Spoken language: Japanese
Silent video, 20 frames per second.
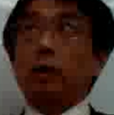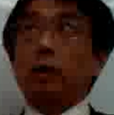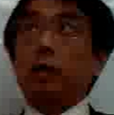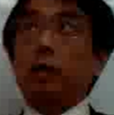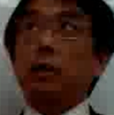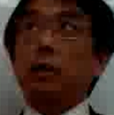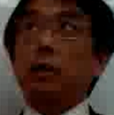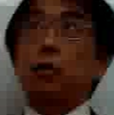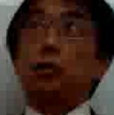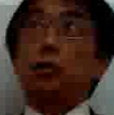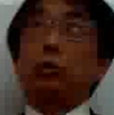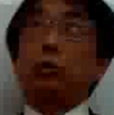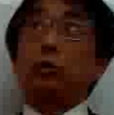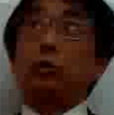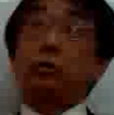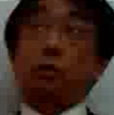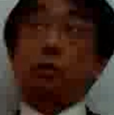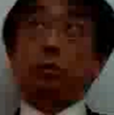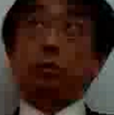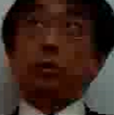25
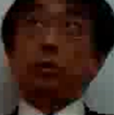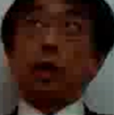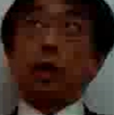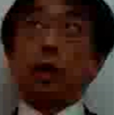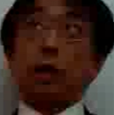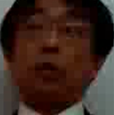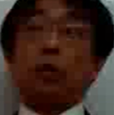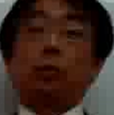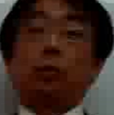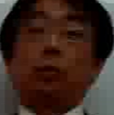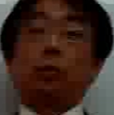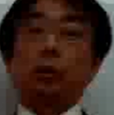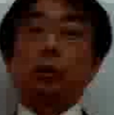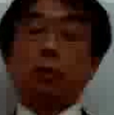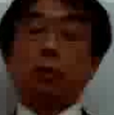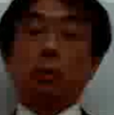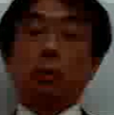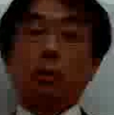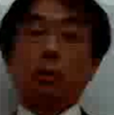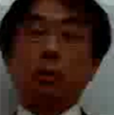
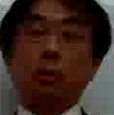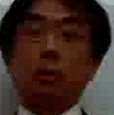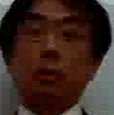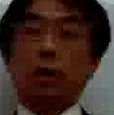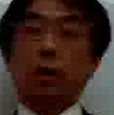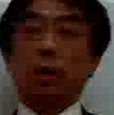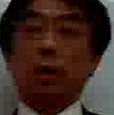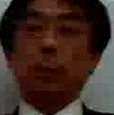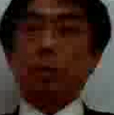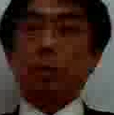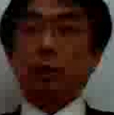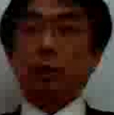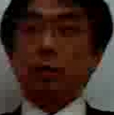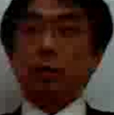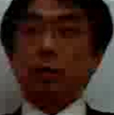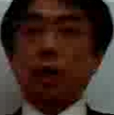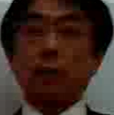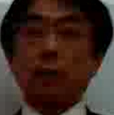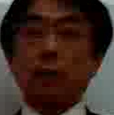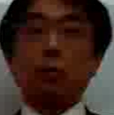年度、今回も
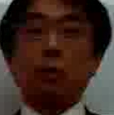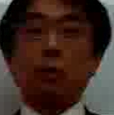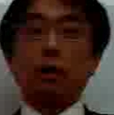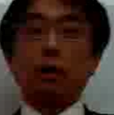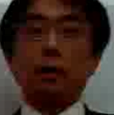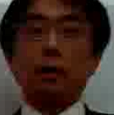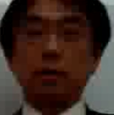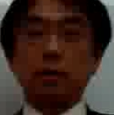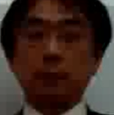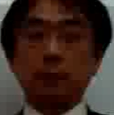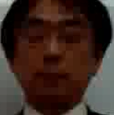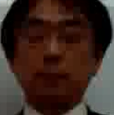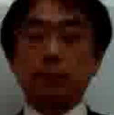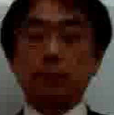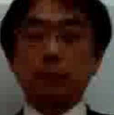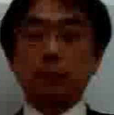鏡の反射、